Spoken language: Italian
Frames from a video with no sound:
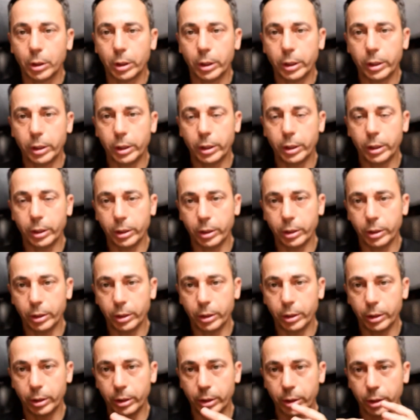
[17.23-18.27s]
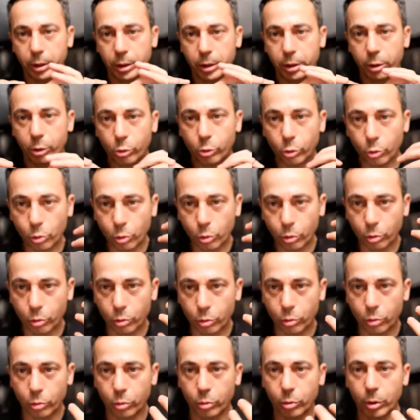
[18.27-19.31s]
eh, eh,
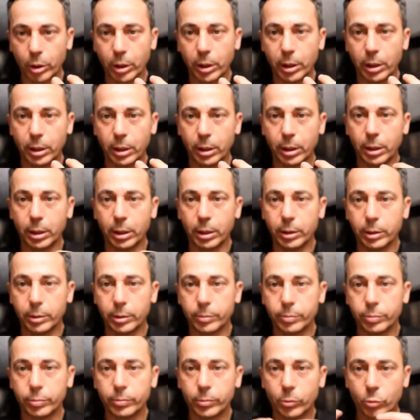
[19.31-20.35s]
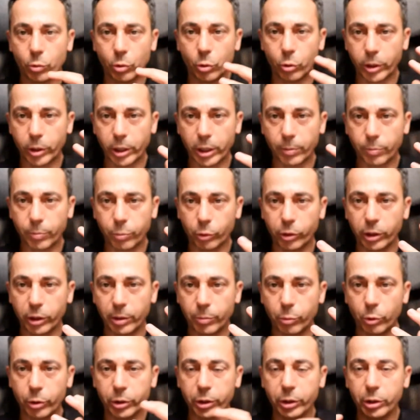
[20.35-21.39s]
intorno a quello che era il potere
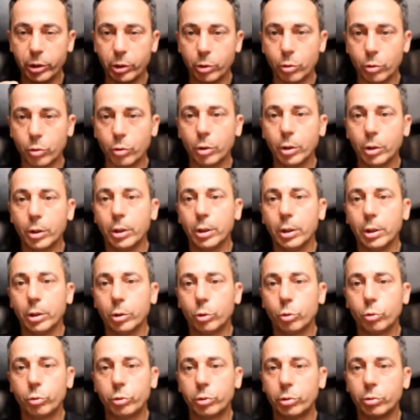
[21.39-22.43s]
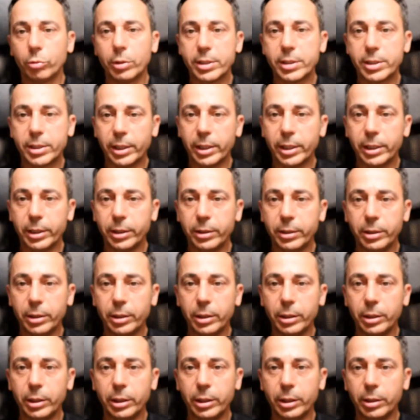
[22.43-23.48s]
politico tutta una serie
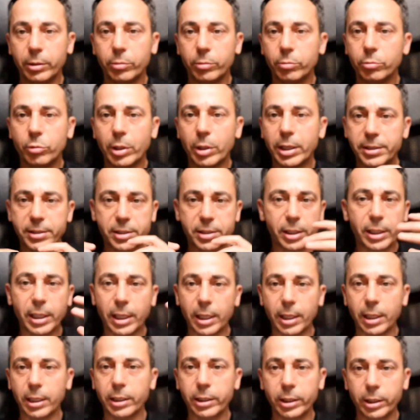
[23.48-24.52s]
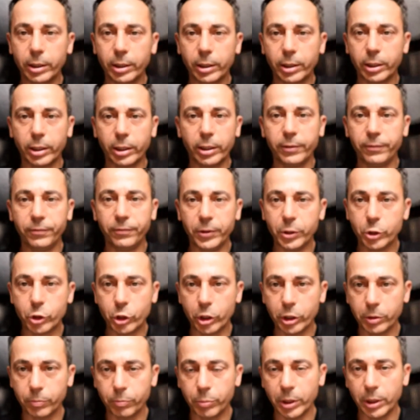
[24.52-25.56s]
di un arsenale che è
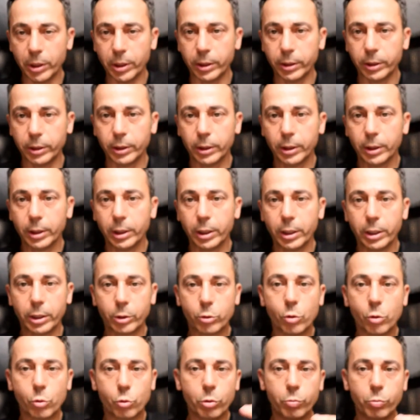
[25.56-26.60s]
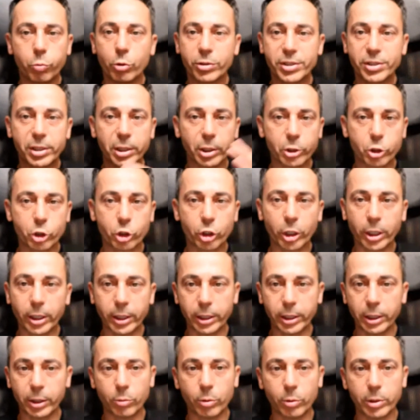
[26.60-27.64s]
invincibile e con cui può
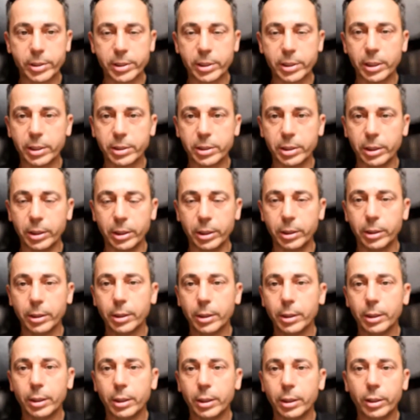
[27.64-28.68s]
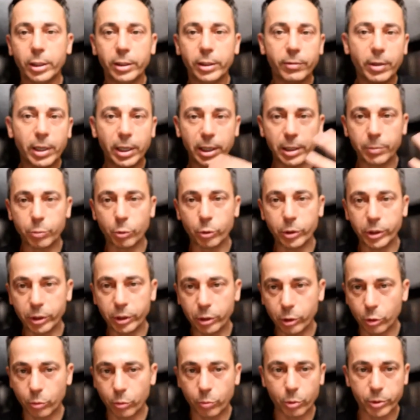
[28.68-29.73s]
schiacciare qualsiasi rivale
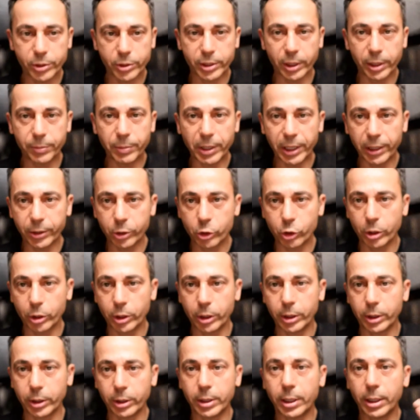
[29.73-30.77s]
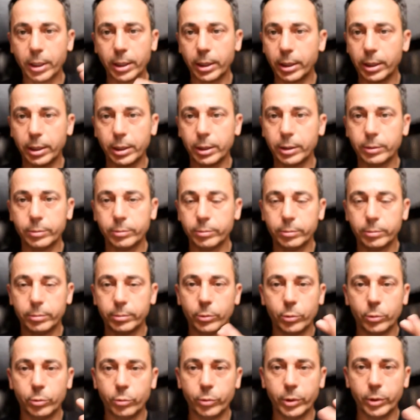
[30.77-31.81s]
politico possa emergere da un,
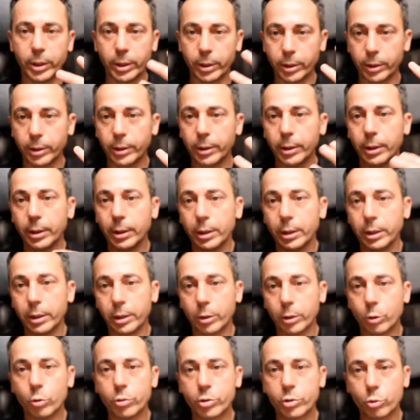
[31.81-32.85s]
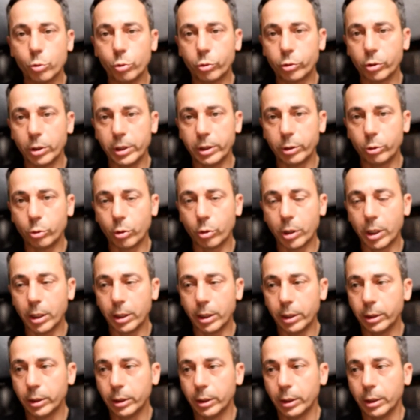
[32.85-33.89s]
un eh, consulto
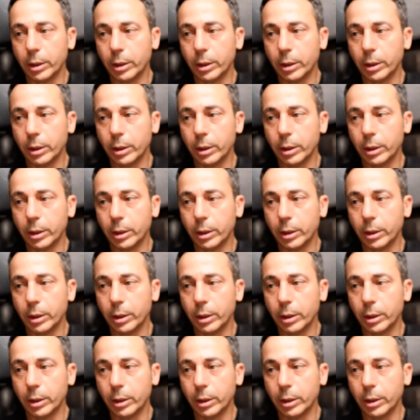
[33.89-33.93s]
elettorale.